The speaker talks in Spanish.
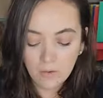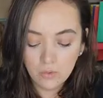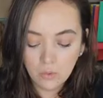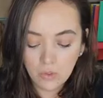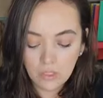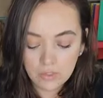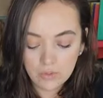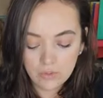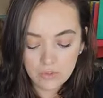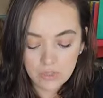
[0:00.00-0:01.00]
un
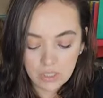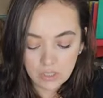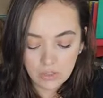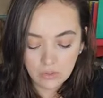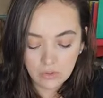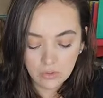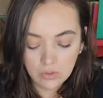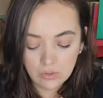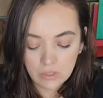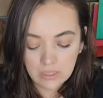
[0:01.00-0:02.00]
corazoncito, lo
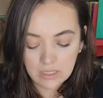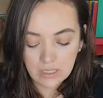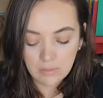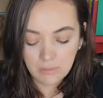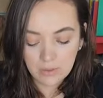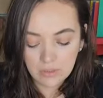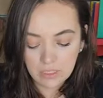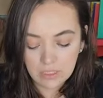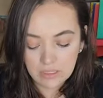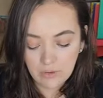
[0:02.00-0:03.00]
que ustedes quieran, pero
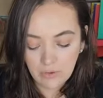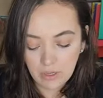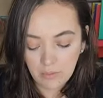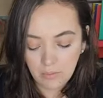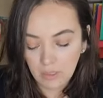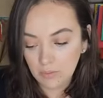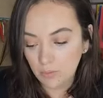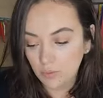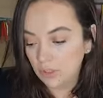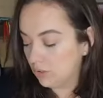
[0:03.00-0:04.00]
ya que se vea más
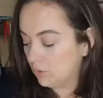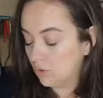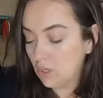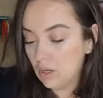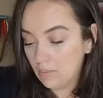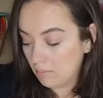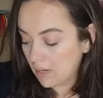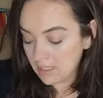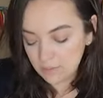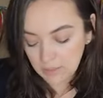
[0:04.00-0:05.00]
bonito, más